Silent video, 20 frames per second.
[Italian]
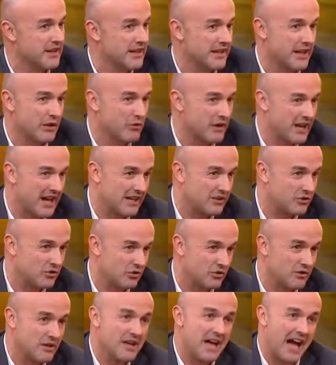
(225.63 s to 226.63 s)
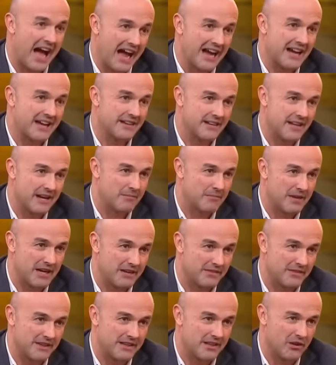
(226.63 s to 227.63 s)
che è un reato anche nella
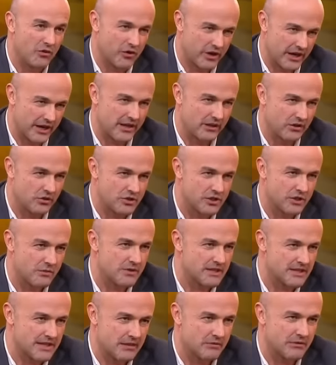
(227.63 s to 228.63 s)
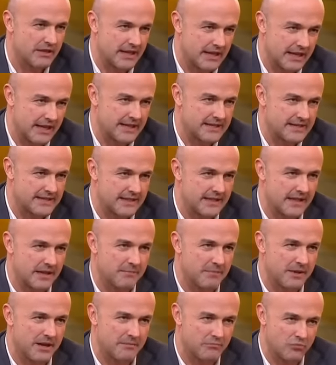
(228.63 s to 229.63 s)
malavita orrendo sequestrare una ragazzina
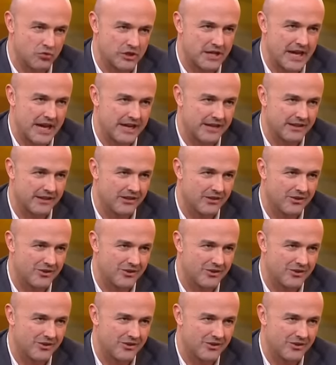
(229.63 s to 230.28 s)
per abusarne,